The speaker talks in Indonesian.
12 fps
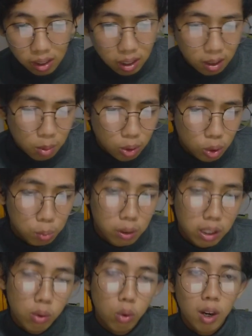ya kamu harus
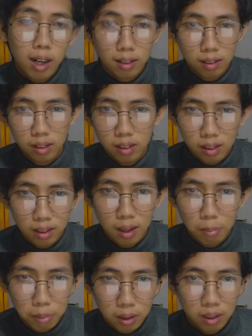beri dulu alasannya
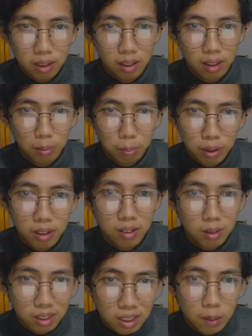kenapa ya
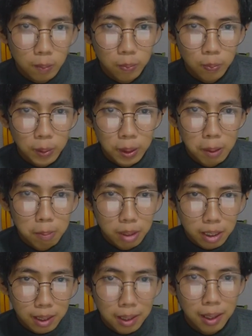please Jim
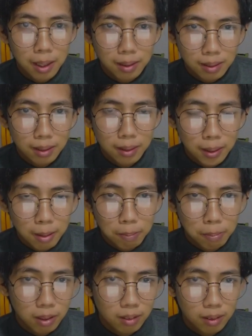berikan alasan
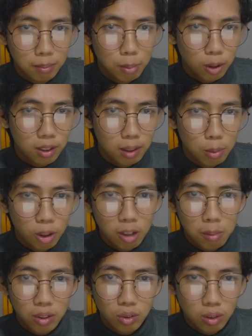kenapa si Bon gak
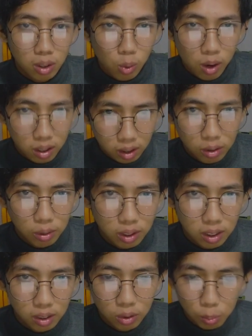boleh masuk ke ruangan
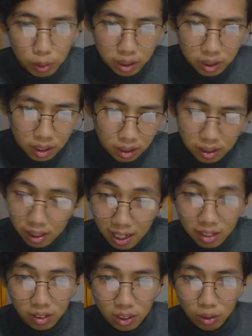itu ya supaya
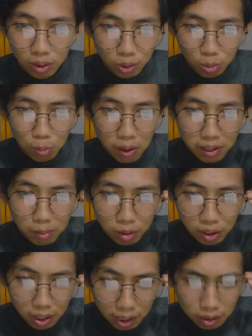jelas gitu kan supaya
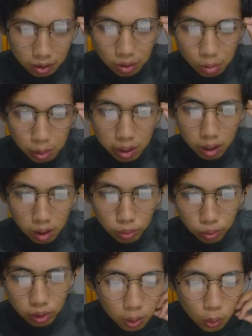lebih jelas my
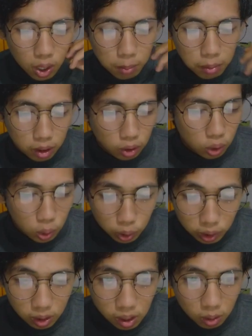love wah makin
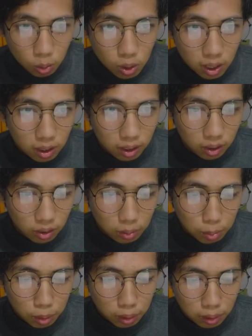curiga gua kata
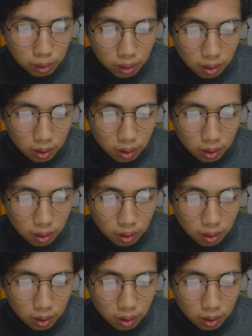si Bon